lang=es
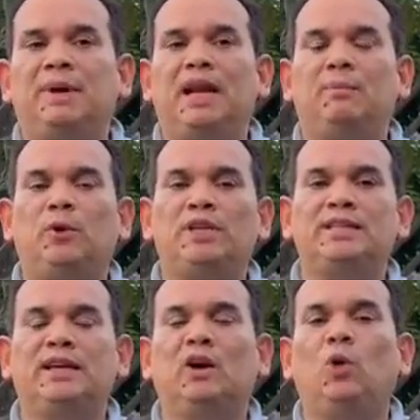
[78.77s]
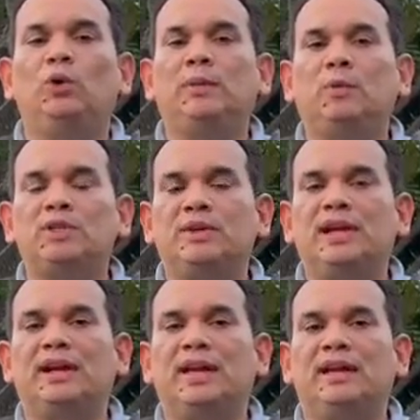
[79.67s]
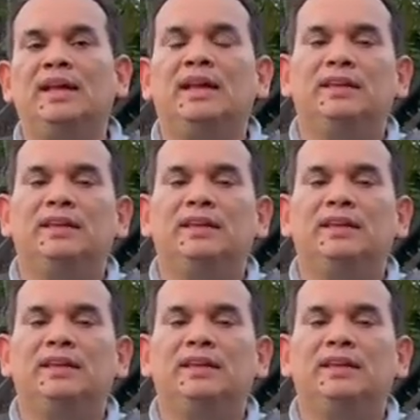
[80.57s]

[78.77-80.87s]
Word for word: para la policía o una posibilidad real